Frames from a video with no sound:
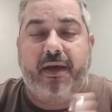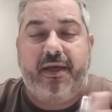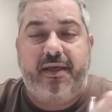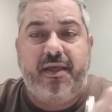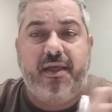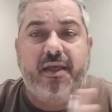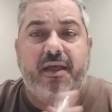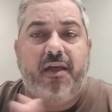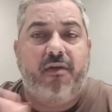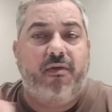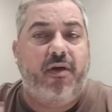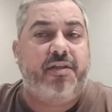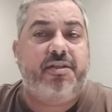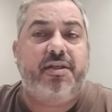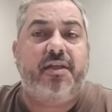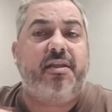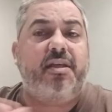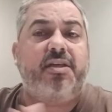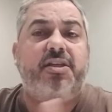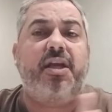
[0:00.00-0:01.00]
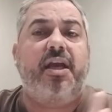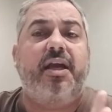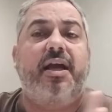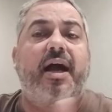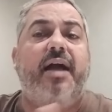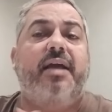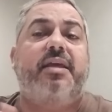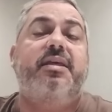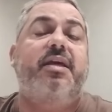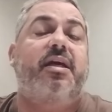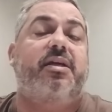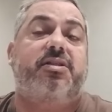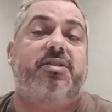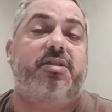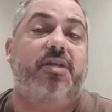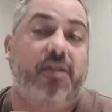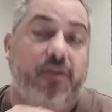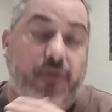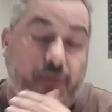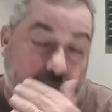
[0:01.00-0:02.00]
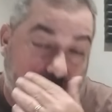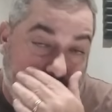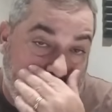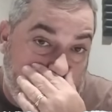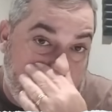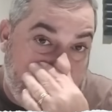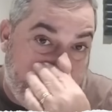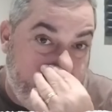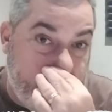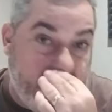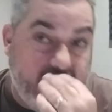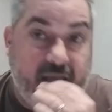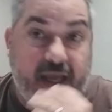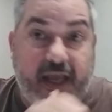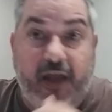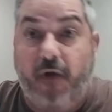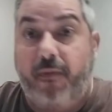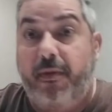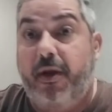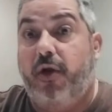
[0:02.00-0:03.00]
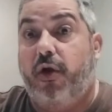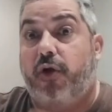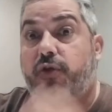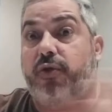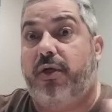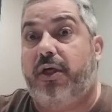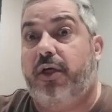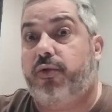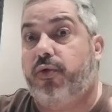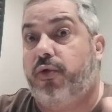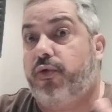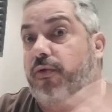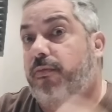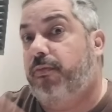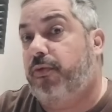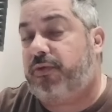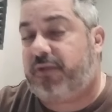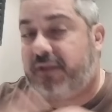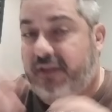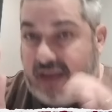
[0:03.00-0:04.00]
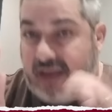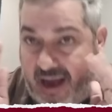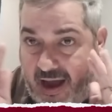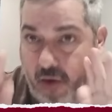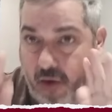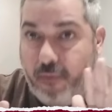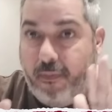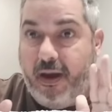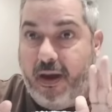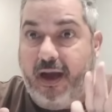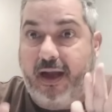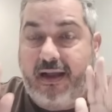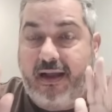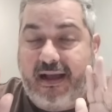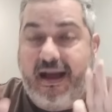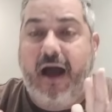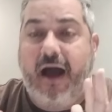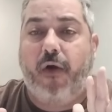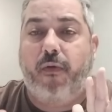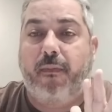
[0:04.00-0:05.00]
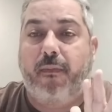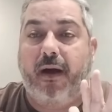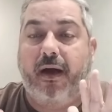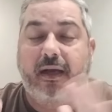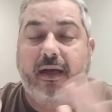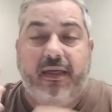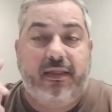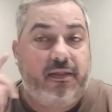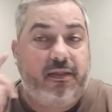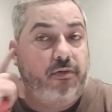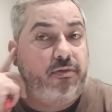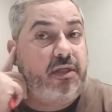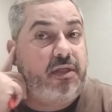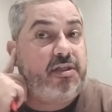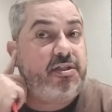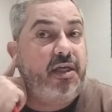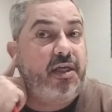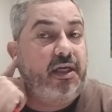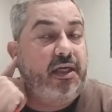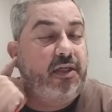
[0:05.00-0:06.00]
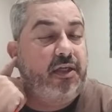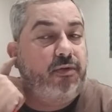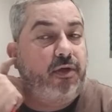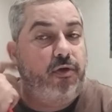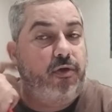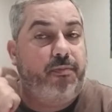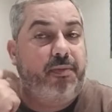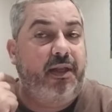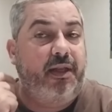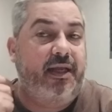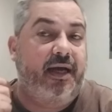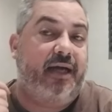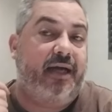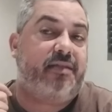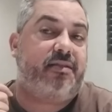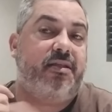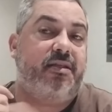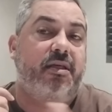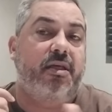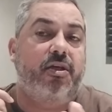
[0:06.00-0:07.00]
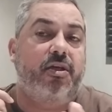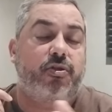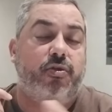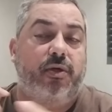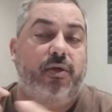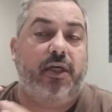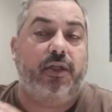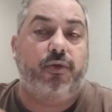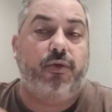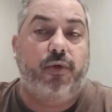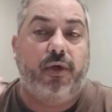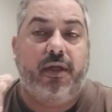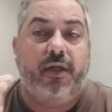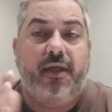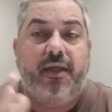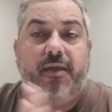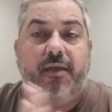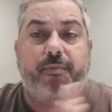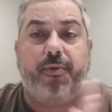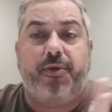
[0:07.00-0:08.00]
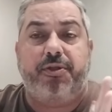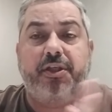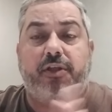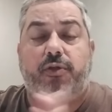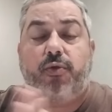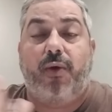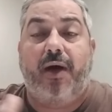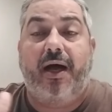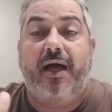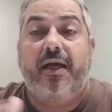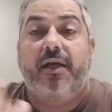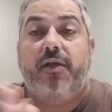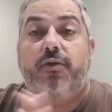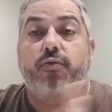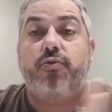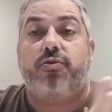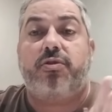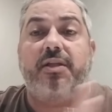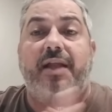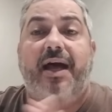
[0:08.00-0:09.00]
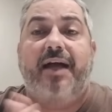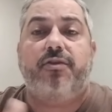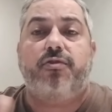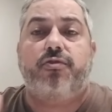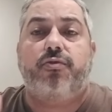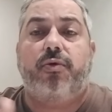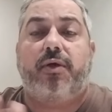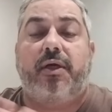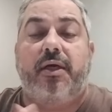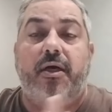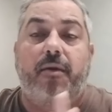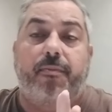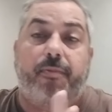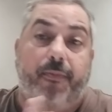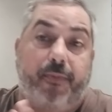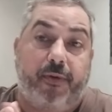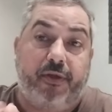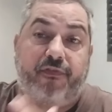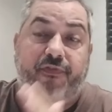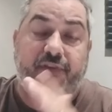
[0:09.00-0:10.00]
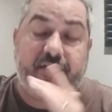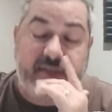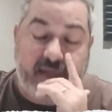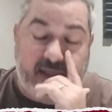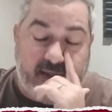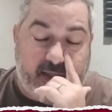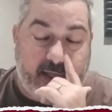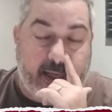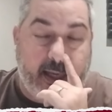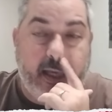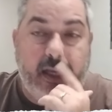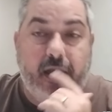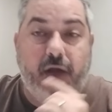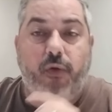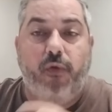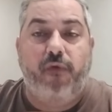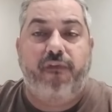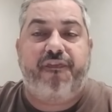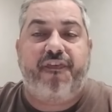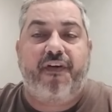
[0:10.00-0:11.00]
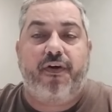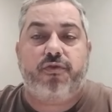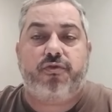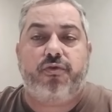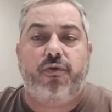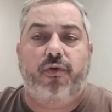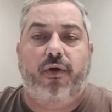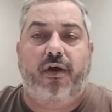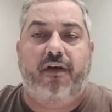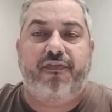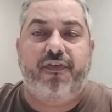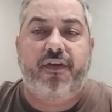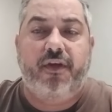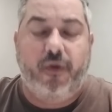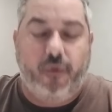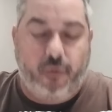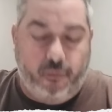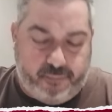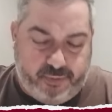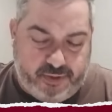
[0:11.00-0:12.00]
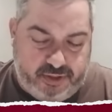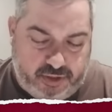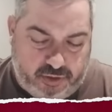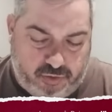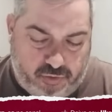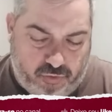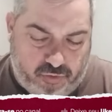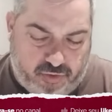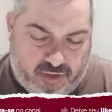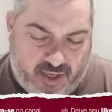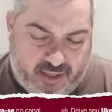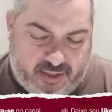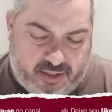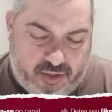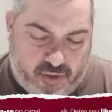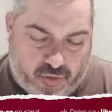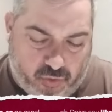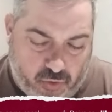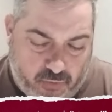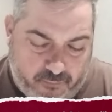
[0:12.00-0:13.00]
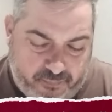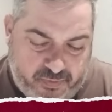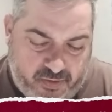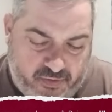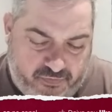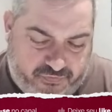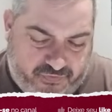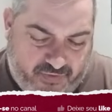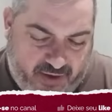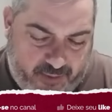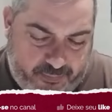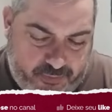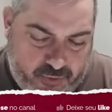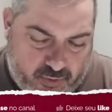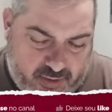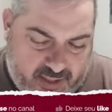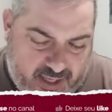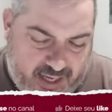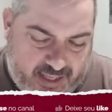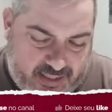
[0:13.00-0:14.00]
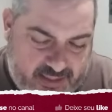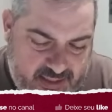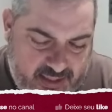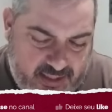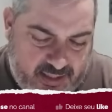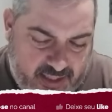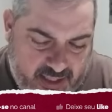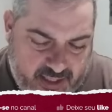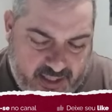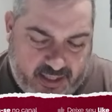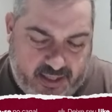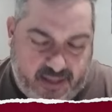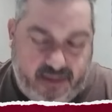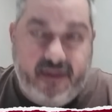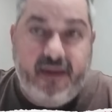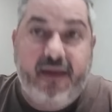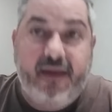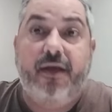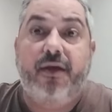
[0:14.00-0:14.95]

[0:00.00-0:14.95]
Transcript: hein? Não adianta chegar aqui achando que é o melhor jogador do mundo. Calma, calma. Então tá chegando aí o Biliar, jogador que pode atuar dos lados do campo. Pode fazer fazer até o falso 9, um pedido do técnico Fábio Carile.